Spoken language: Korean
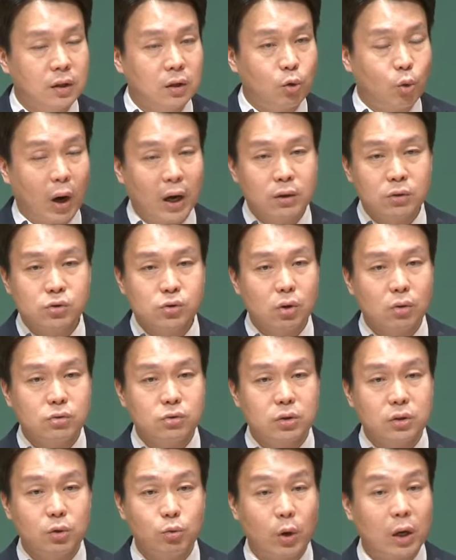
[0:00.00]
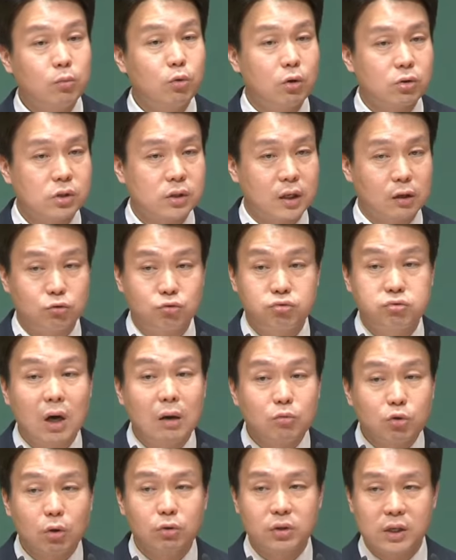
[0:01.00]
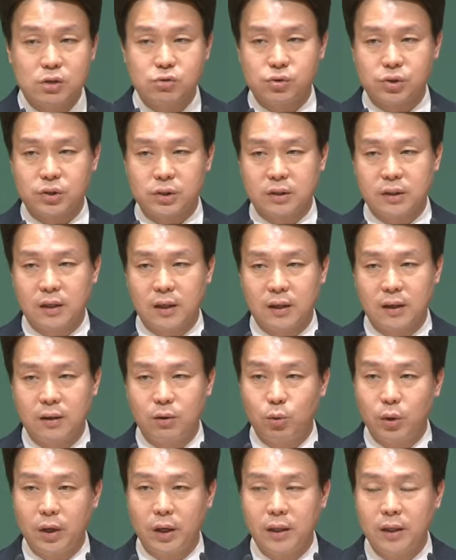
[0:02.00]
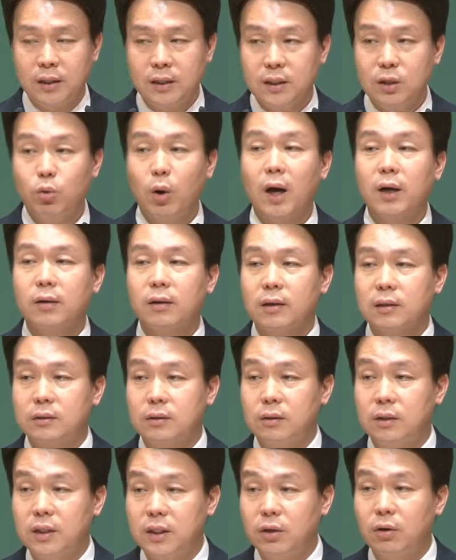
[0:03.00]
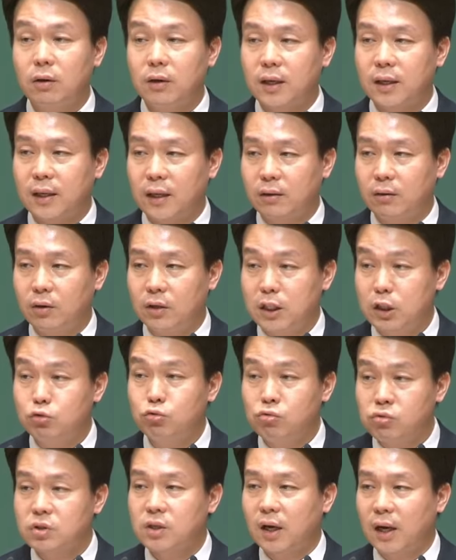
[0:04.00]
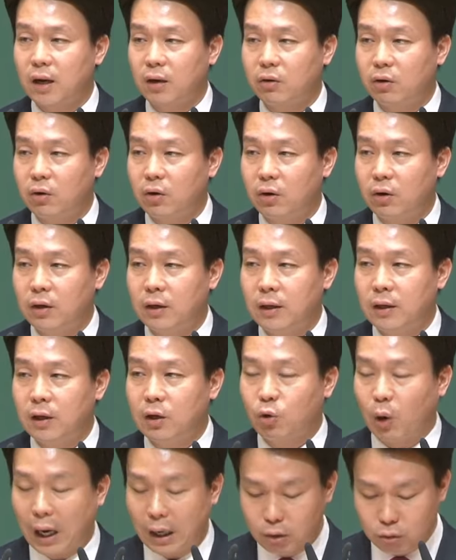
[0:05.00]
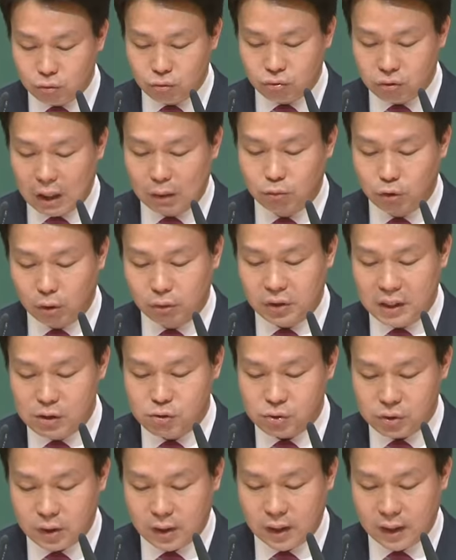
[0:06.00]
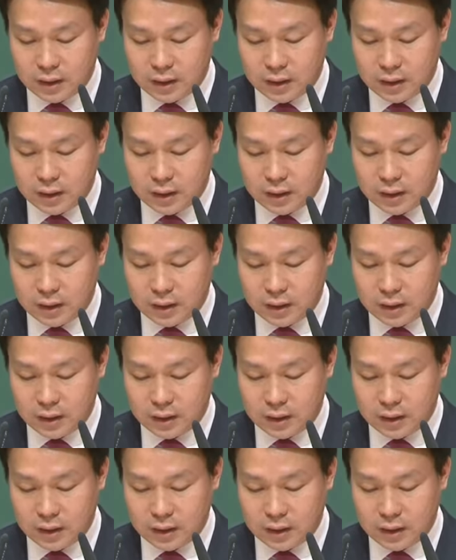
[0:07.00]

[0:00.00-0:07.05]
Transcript: 과연 성전이 왜 무너질까? 누가 무너뜨릴 수 있을까? 왜? 이 화려한 걸, 이 현란한 걸, 이 웅장한 걸. 과연 누가 무너뜨릴 수 있을까?